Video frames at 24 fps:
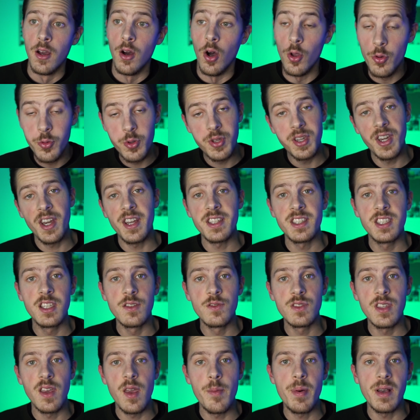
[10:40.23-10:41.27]
En tout cas, si
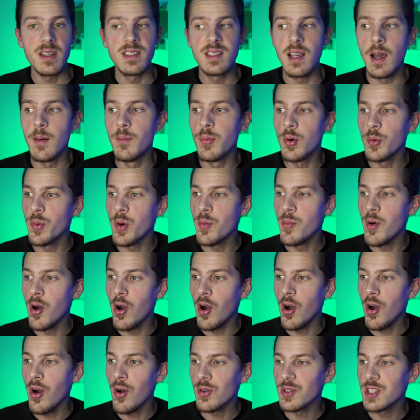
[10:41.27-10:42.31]
vous avez passé un bon
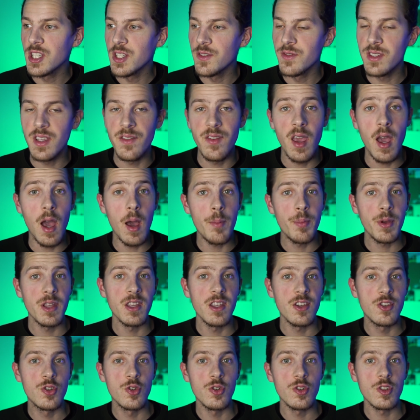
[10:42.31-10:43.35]
moment, si vous avez appris
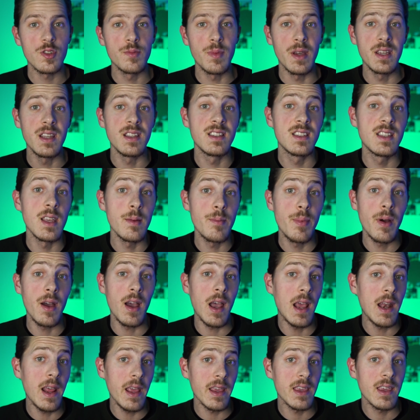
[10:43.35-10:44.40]
des choses, bah, n'hésitez pas
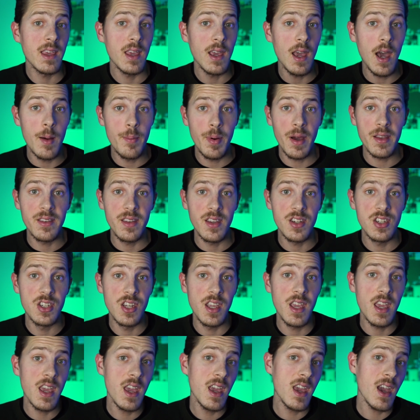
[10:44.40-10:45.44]
à liker, à
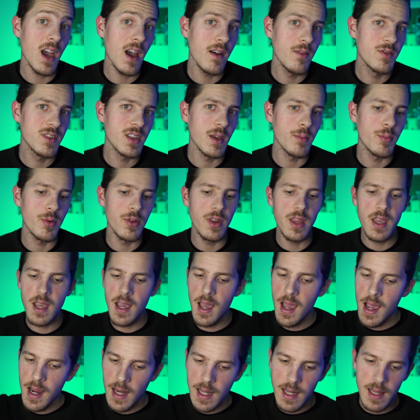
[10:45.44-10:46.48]
partager et à vous abonner,
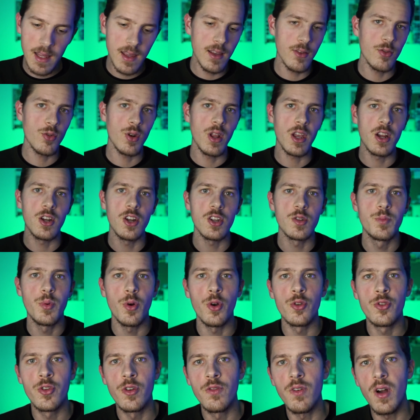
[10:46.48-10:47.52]
à cliquer sur la cloche
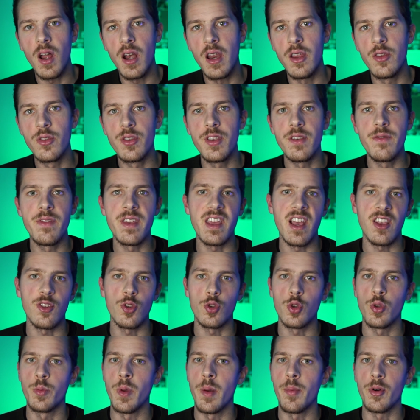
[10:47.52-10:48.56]
pour recevoir la
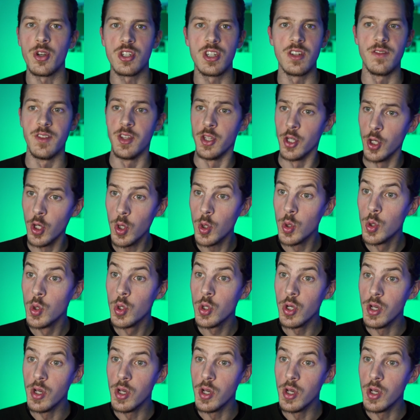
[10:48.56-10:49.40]
notification de mes prochaines vidéos.